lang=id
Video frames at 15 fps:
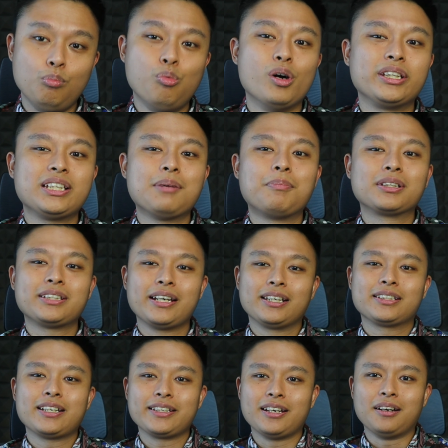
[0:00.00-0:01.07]
Buat yang
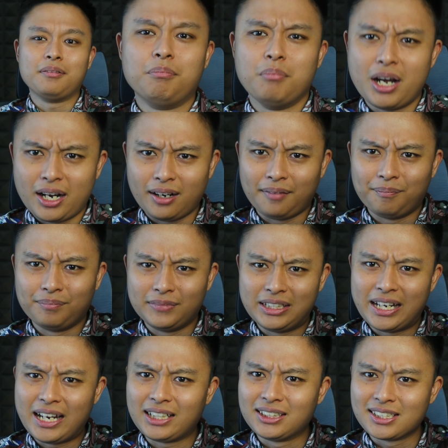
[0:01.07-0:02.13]
bertanya-tanya, Bang,
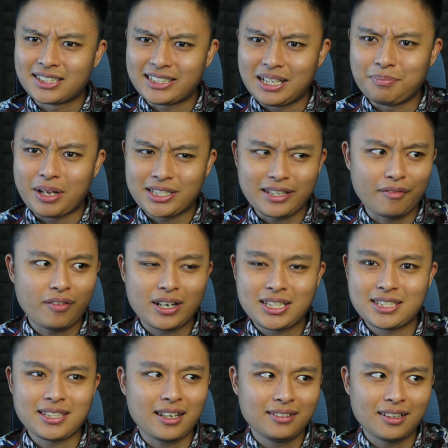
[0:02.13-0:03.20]
di Eagle SteelBuds yang
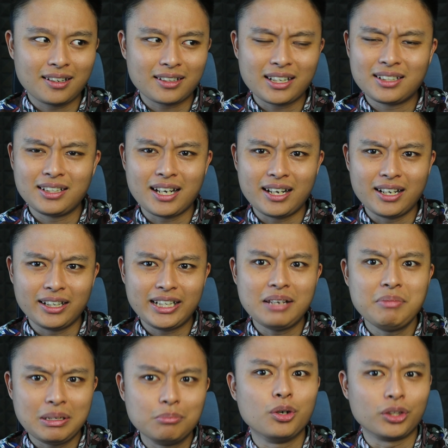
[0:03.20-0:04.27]
versi standar kan nggak ada
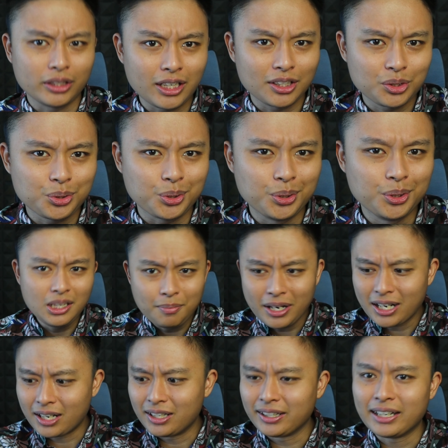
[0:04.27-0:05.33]
gaming mode-nya tuh.
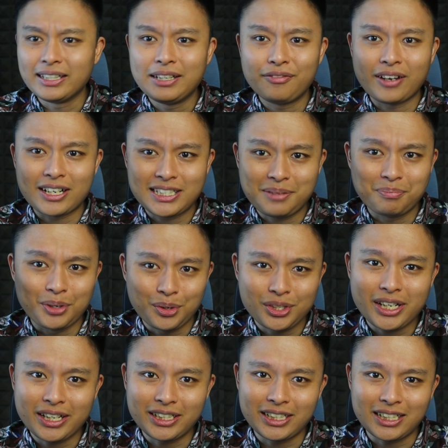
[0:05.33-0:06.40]
Gimana dengan di versi
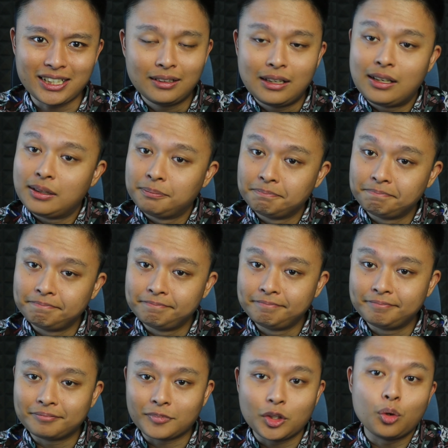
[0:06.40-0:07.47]
Pro-nya ini?
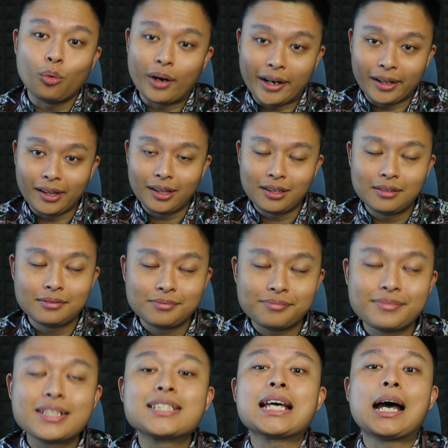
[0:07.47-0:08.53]
Hmm, well,
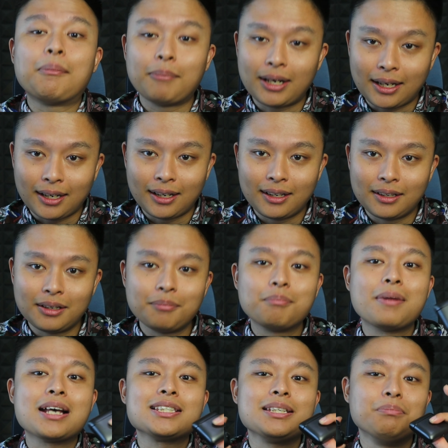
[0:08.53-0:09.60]
sama
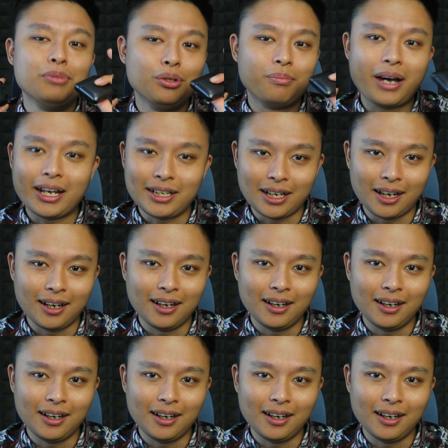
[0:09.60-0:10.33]
masih belum ada.